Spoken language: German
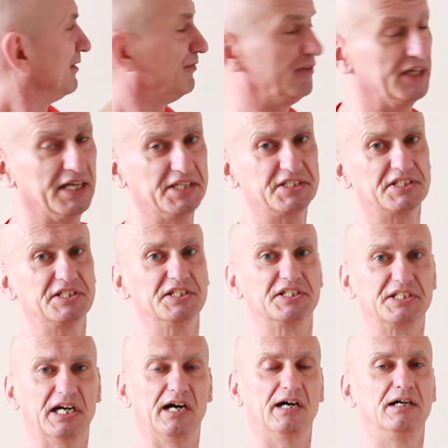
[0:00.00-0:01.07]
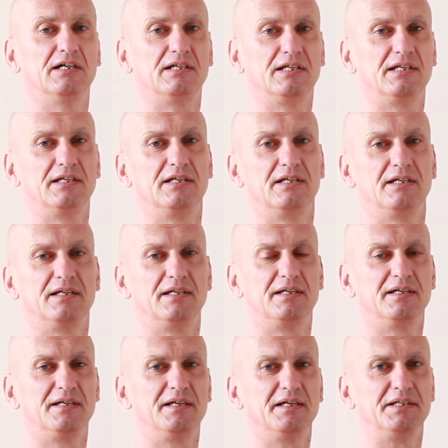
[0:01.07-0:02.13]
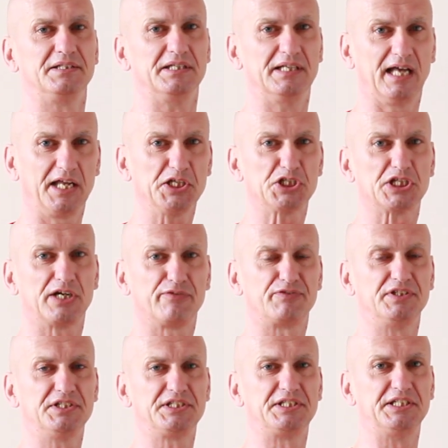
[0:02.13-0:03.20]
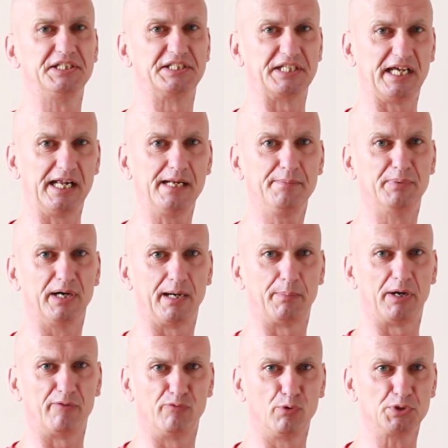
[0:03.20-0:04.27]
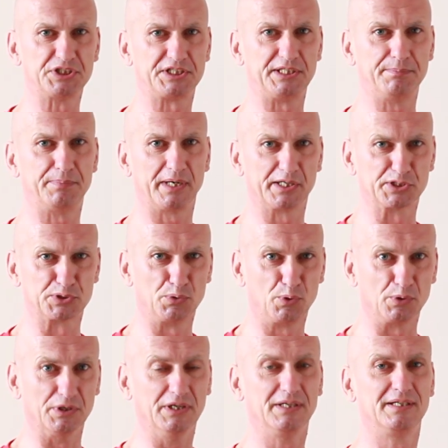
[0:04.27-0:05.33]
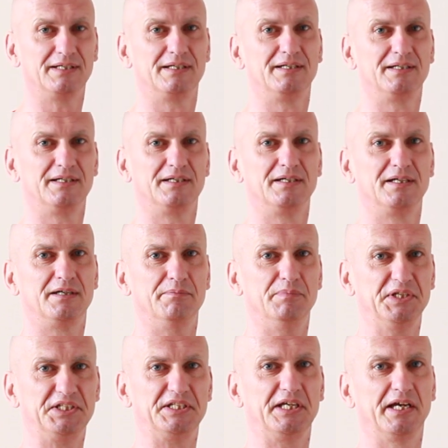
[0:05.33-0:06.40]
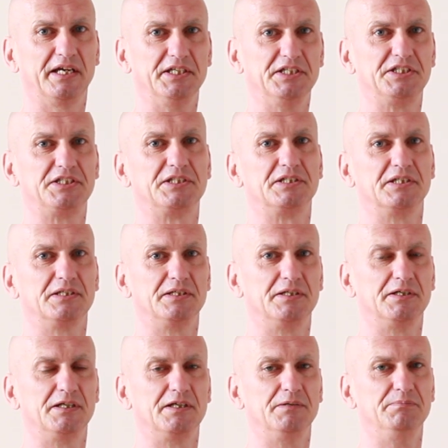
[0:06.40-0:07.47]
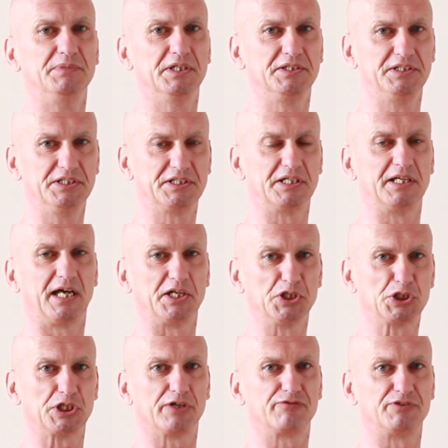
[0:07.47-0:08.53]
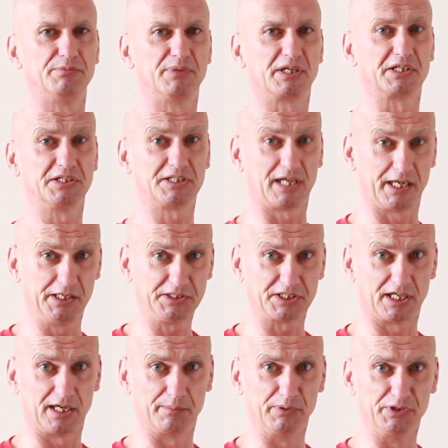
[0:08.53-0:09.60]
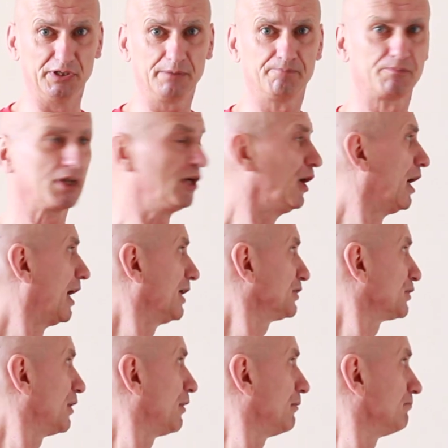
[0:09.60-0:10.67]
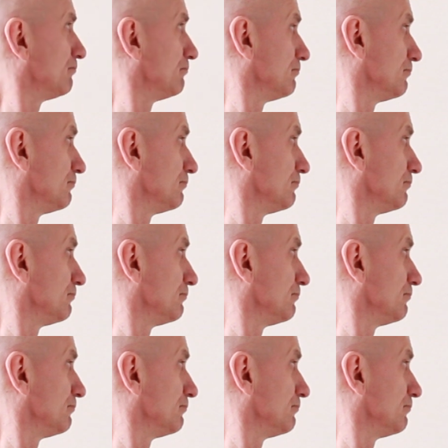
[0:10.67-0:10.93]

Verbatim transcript: wie letztes Jahr. Die Landschaft ist dieselbe, aber wo ist die Person, mit der ich mir diese Landschaft immer geteilt habe? Ne? Also